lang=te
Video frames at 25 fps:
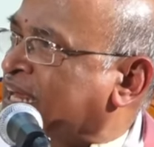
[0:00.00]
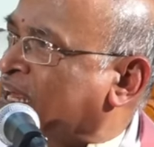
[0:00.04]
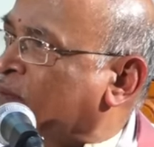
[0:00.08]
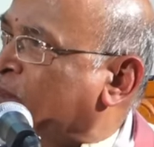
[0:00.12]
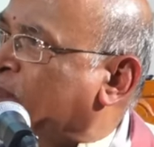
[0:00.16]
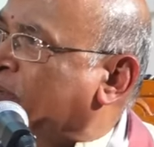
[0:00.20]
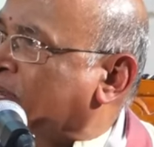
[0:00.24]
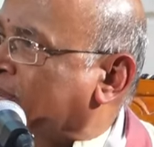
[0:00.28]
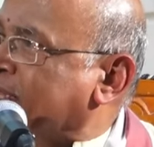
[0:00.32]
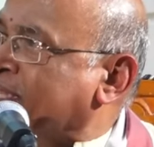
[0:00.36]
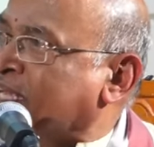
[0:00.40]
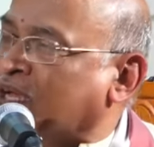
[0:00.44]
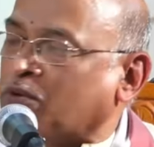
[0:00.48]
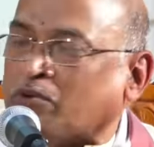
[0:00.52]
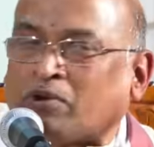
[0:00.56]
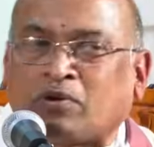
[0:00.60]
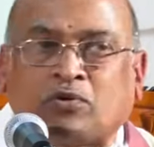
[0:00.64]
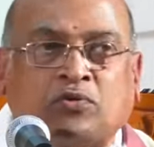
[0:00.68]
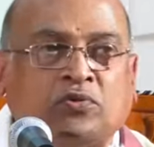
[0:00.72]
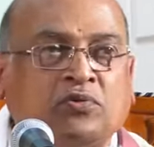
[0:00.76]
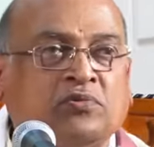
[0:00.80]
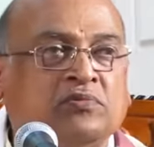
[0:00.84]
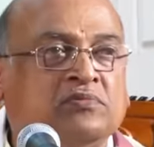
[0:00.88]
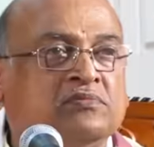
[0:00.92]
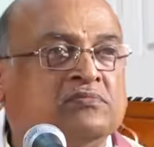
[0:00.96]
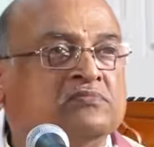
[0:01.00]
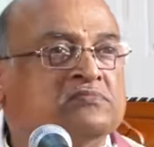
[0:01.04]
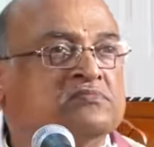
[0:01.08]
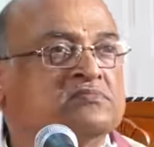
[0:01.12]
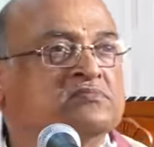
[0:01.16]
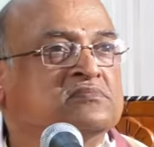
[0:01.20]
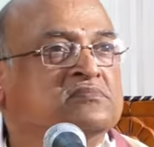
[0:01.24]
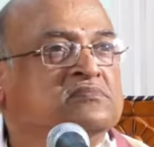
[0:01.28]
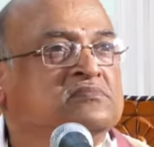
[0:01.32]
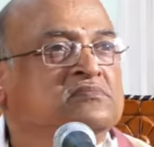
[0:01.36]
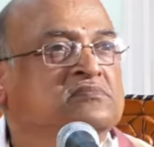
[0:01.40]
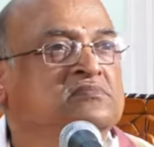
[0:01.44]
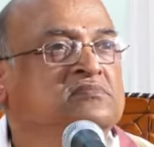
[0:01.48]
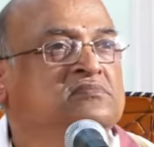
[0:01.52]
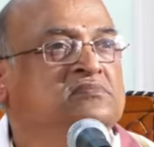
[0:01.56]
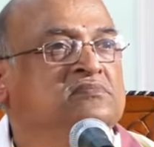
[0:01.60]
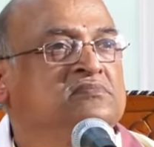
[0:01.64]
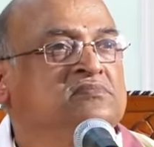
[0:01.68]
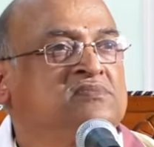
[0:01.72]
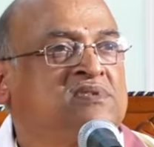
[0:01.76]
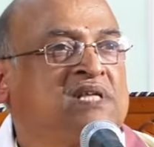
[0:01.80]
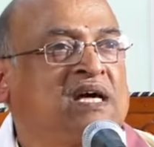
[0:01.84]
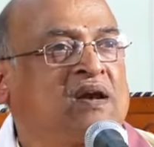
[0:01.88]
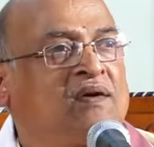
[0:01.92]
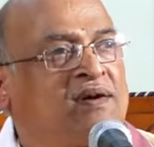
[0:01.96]
ఆయన పెళ్ళి అయ్యే వరకు
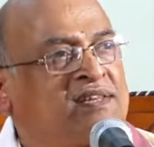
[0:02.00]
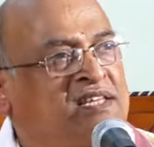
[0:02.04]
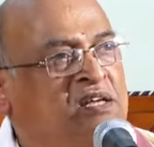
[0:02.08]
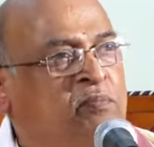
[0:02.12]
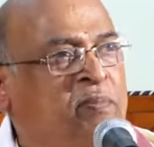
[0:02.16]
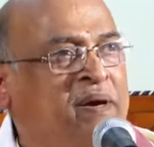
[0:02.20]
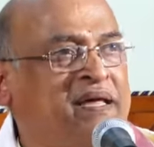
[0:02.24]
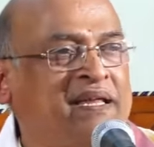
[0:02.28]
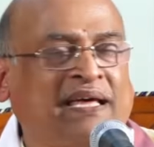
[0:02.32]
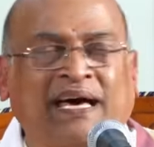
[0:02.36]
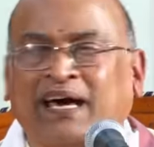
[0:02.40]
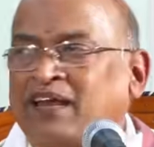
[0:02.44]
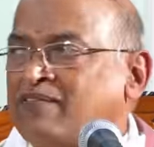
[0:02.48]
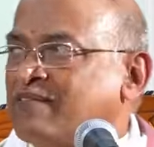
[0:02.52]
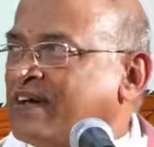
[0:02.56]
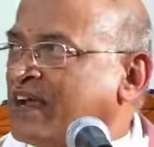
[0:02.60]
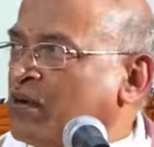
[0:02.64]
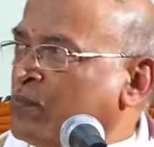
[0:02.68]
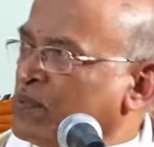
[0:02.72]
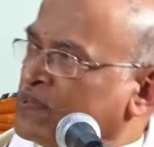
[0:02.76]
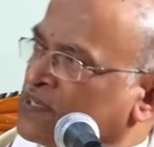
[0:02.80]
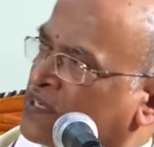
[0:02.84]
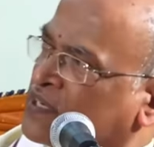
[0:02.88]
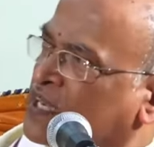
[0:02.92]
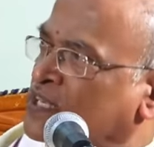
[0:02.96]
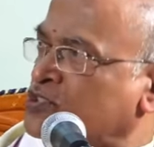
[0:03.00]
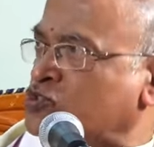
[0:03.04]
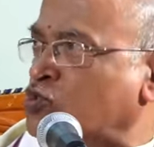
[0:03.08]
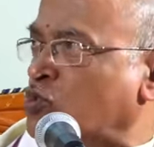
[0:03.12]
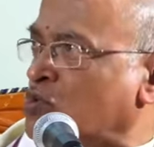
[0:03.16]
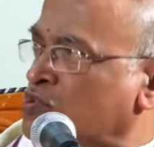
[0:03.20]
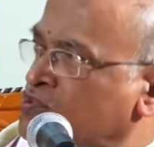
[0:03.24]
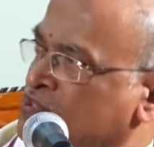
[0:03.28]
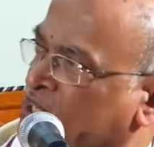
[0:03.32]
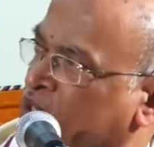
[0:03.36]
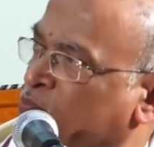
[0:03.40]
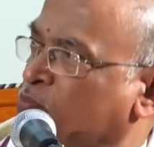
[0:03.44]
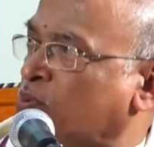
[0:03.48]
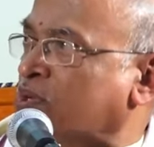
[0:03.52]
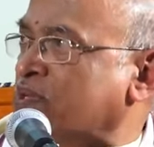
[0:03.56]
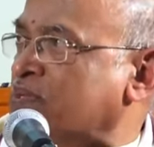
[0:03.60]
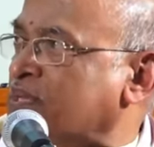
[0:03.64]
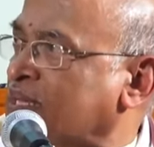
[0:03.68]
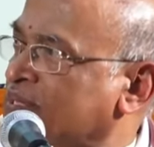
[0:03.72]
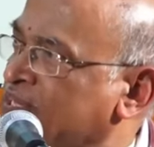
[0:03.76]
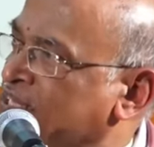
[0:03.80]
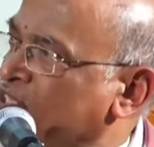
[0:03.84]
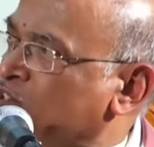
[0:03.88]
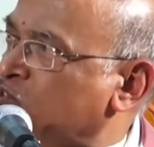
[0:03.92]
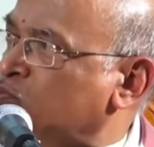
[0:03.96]
తర్వాత ఈ పదహారు వేల మందిని కాసుకోవడం సరిపోయింది
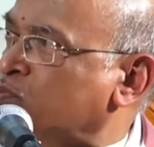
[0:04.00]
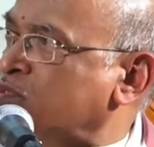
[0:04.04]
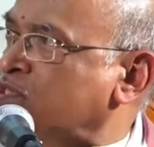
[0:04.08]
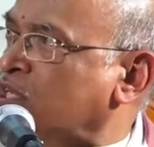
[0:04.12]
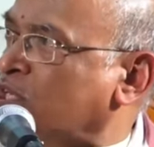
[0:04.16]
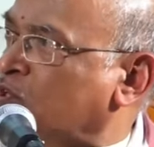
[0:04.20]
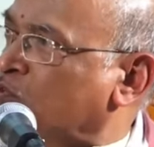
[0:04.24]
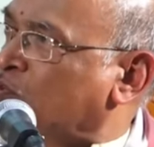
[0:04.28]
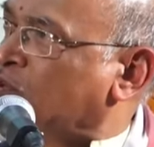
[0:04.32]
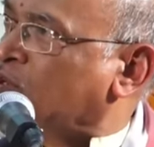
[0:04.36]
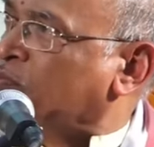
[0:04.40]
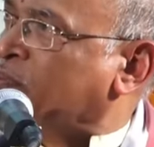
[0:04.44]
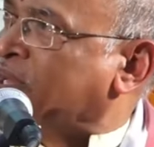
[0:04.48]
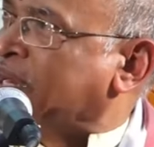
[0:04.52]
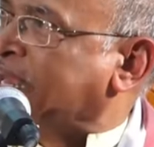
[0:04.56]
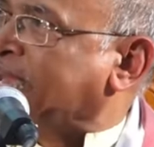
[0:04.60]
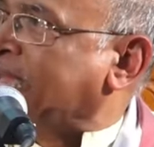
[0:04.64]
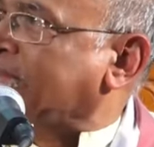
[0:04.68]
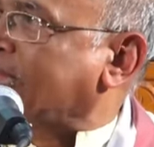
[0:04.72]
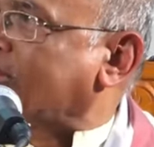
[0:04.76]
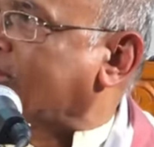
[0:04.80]
అది ఇంచుమించు అటువంటి పనే